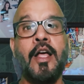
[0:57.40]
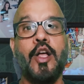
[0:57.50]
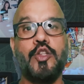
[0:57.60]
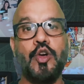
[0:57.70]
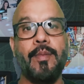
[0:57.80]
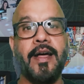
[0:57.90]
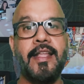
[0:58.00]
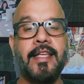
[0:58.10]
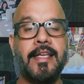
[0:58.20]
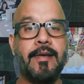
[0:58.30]
जो हमारी
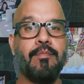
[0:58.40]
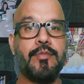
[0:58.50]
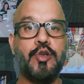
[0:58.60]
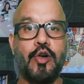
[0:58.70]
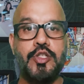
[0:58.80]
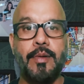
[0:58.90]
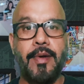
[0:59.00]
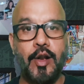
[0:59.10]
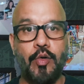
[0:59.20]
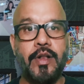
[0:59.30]
जॉर्जा
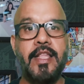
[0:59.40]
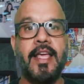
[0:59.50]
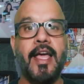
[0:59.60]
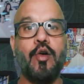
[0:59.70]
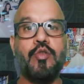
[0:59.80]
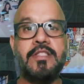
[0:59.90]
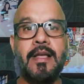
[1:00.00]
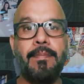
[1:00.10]
मेलोनी है उसने